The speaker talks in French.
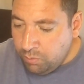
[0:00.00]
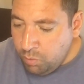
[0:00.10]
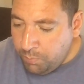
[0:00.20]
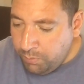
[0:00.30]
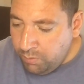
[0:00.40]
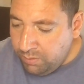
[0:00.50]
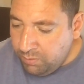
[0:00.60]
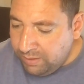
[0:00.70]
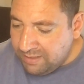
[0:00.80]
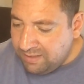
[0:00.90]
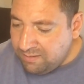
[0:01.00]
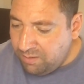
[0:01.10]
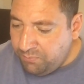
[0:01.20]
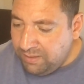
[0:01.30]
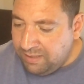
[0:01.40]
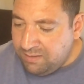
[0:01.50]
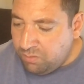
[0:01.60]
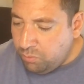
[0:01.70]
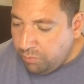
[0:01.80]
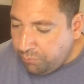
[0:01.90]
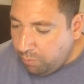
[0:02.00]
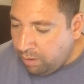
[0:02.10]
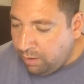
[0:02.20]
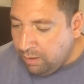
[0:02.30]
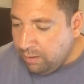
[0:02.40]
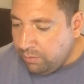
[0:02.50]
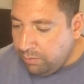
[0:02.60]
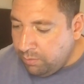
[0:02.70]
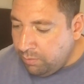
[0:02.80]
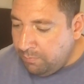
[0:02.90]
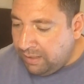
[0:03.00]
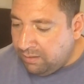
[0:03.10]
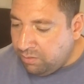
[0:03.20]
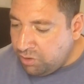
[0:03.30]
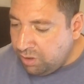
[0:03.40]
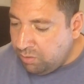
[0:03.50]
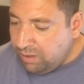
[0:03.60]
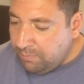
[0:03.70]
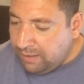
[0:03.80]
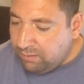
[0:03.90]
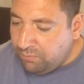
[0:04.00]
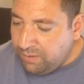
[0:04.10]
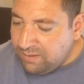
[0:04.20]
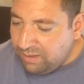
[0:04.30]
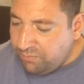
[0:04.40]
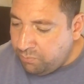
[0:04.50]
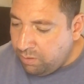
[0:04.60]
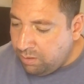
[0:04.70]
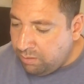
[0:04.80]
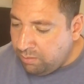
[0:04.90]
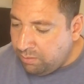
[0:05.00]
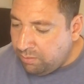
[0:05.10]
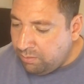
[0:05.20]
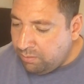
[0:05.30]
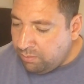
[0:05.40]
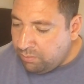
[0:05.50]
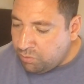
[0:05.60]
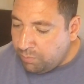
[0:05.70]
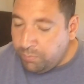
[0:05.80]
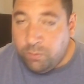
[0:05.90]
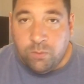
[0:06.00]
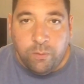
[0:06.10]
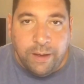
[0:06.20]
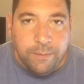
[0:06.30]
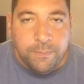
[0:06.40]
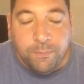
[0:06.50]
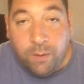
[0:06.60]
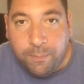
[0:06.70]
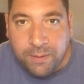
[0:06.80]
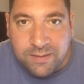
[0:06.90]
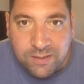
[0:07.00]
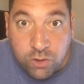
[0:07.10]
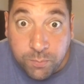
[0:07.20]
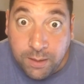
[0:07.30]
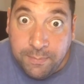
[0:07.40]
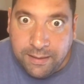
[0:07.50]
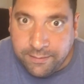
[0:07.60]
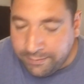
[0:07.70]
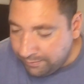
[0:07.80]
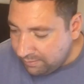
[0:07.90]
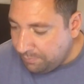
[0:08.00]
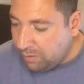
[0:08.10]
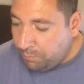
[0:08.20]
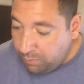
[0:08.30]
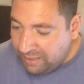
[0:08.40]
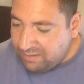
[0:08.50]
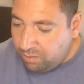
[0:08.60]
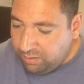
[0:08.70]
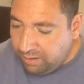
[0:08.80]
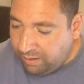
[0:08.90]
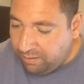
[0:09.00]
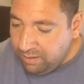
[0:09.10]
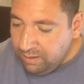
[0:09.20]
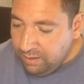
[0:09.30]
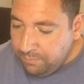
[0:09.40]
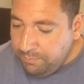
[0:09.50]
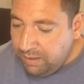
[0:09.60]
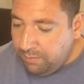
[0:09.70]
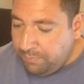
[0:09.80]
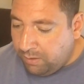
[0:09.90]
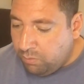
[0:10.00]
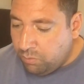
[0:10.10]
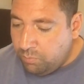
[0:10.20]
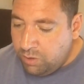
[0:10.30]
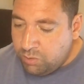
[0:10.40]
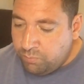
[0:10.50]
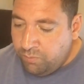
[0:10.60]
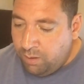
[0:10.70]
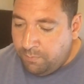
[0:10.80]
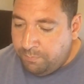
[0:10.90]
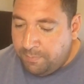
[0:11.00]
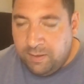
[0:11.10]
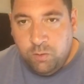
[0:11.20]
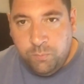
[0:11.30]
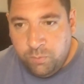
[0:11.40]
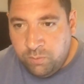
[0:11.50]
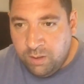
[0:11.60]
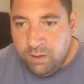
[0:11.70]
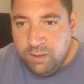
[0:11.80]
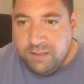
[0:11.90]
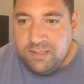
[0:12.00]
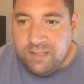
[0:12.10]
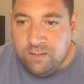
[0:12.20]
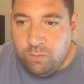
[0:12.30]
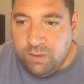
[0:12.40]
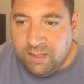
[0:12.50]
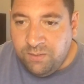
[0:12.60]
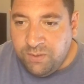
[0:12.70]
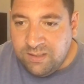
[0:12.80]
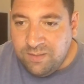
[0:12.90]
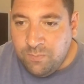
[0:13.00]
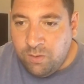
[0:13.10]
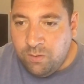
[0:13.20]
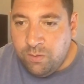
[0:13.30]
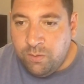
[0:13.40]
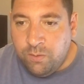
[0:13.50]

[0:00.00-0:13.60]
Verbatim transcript: coupe de Kazakhstan finaliste deux fois, Malte, chez côté Malte 25 fois champion. bon après c'est championnat de Malte, c'est pas non plus extraordinaire. Mais par contre moi je vois pas mal de buts. Si on regarde effectivement